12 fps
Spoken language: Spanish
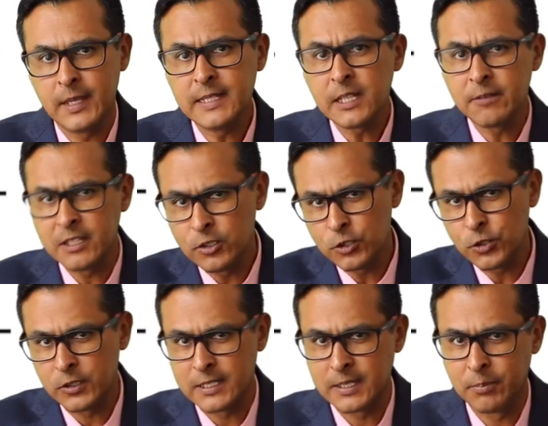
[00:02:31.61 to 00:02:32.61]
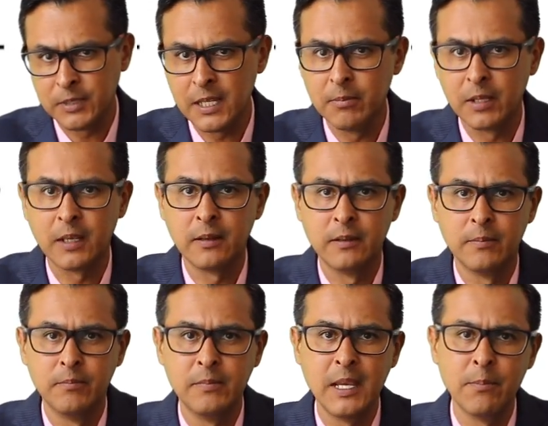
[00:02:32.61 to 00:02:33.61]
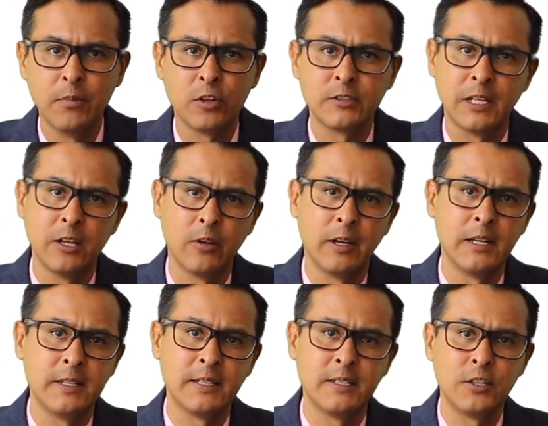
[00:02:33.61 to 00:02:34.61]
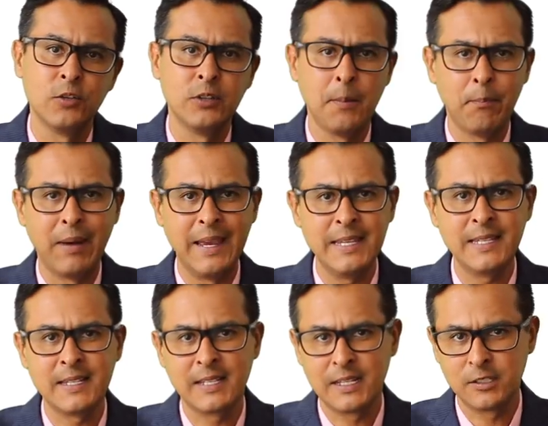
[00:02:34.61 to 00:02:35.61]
Este 28 de septiembre, miembros de la Organización de Países